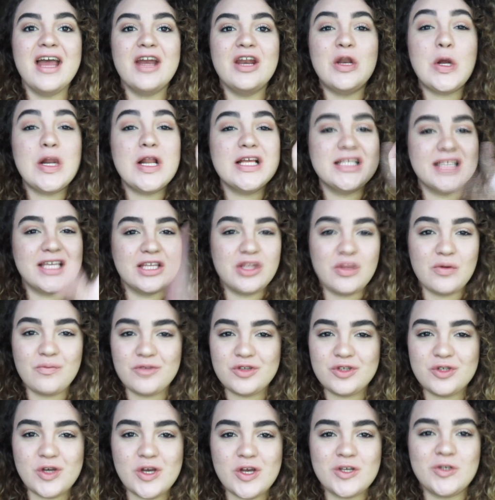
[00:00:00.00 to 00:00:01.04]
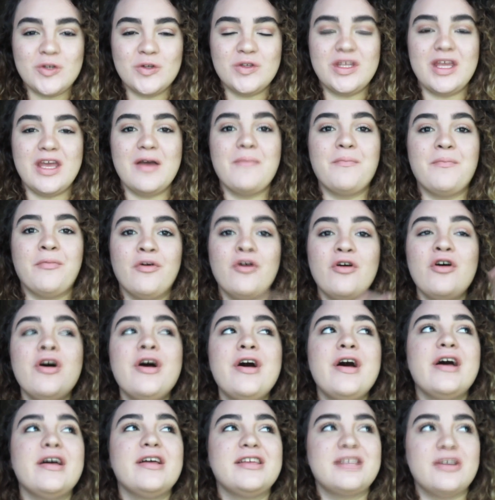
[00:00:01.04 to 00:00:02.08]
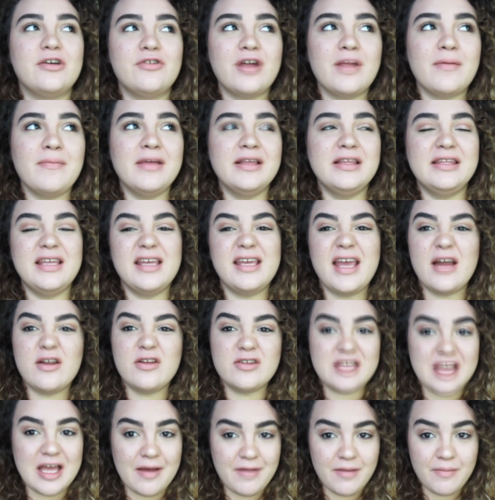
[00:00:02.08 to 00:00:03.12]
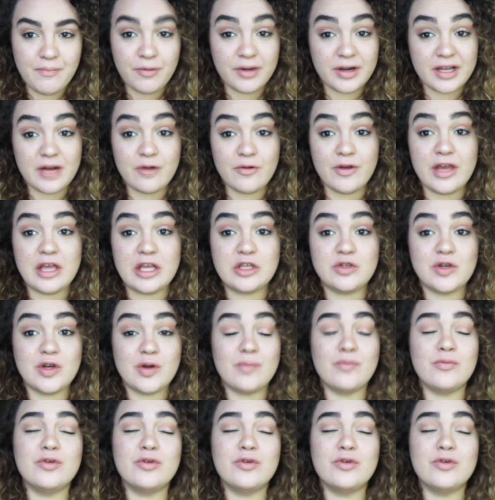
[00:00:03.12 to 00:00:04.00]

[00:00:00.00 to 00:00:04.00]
no les quito mucho de su tiempo Seguramente ya lo saben porque lo he dicho en